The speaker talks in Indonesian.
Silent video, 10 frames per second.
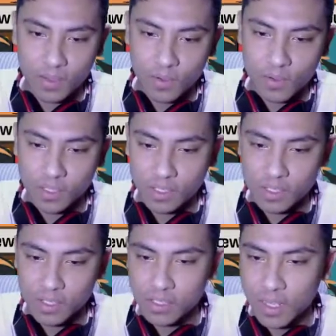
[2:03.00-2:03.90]
Oke
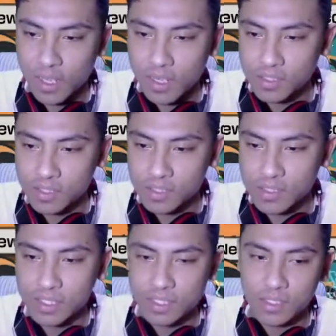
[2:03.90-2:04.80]
dan yang
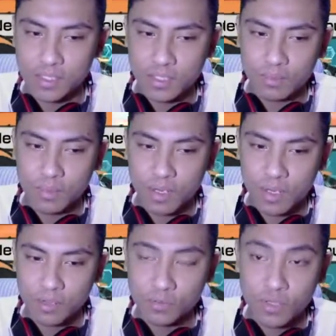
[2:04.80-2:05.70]
chart kita
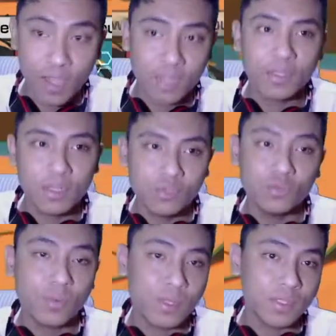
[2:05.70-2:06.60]
baru datang
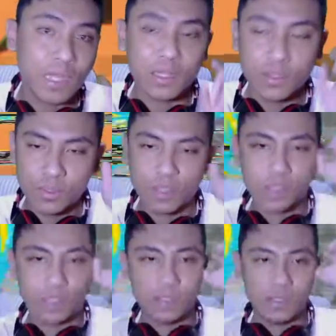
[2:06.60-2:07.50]
cuman satu ya
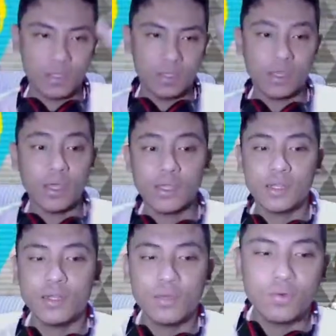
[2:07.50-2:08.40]

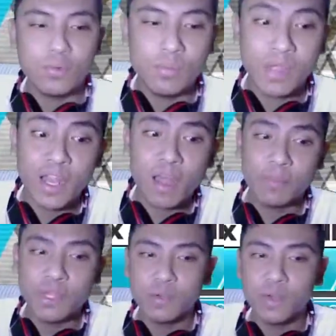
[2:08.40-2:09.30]
Yaitu
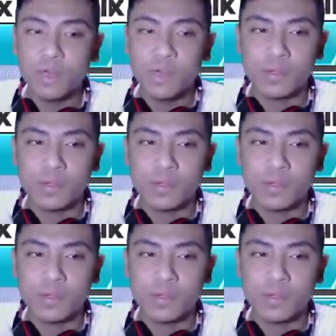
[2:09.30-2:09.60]
Bellamy doang